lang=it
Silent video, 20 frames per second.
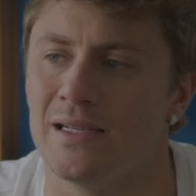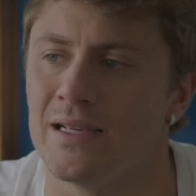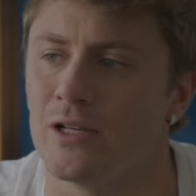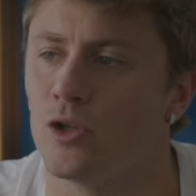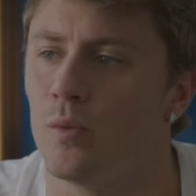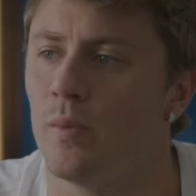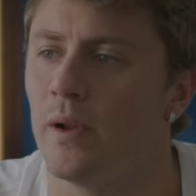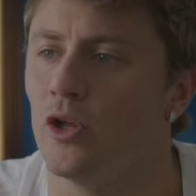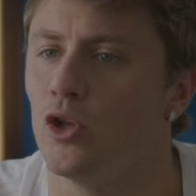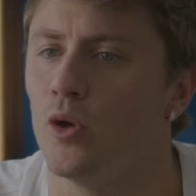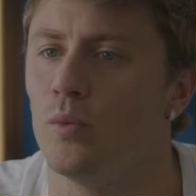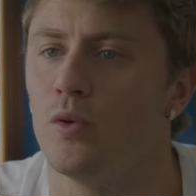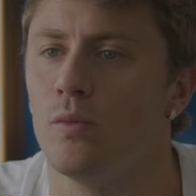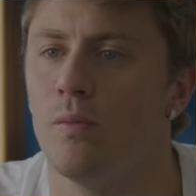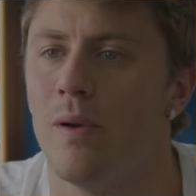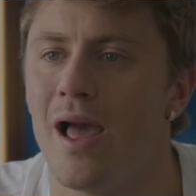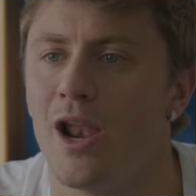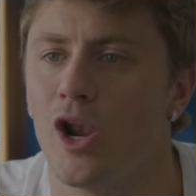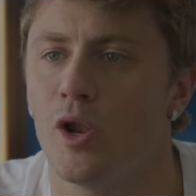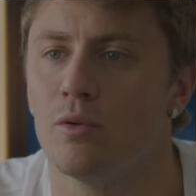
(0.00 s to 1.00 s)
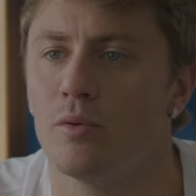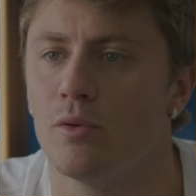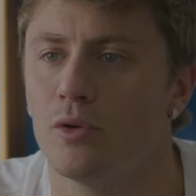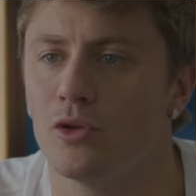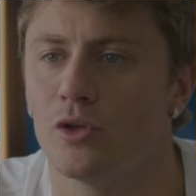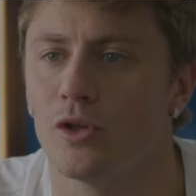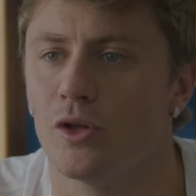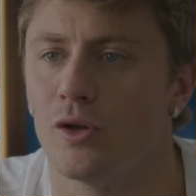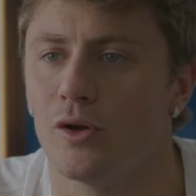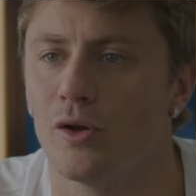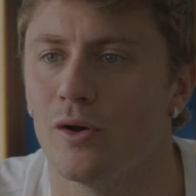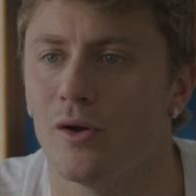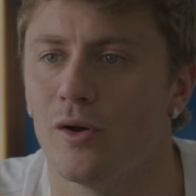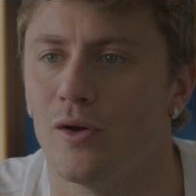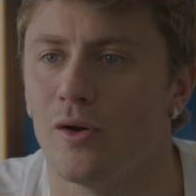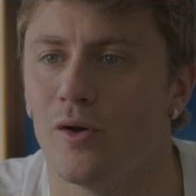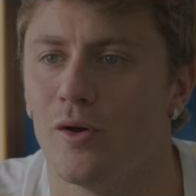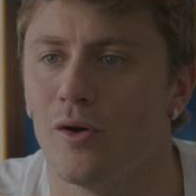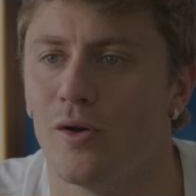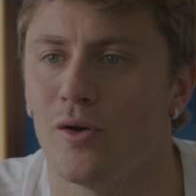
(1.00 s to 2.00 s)
È stato il periodo più bello e più
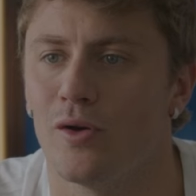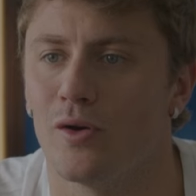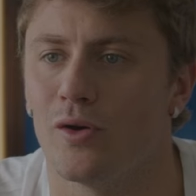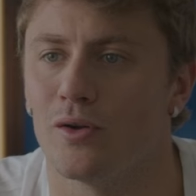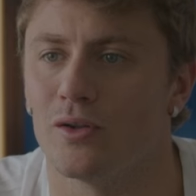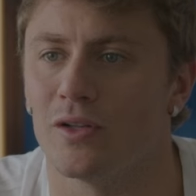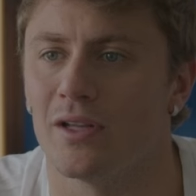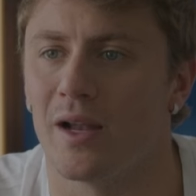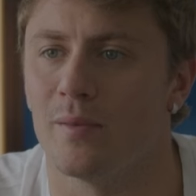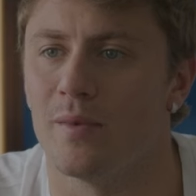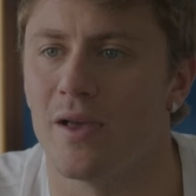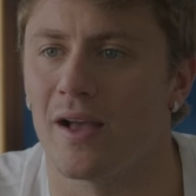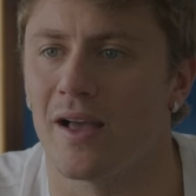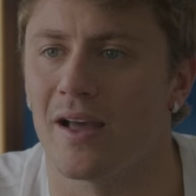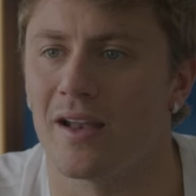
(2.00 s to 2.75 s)
brutto della mia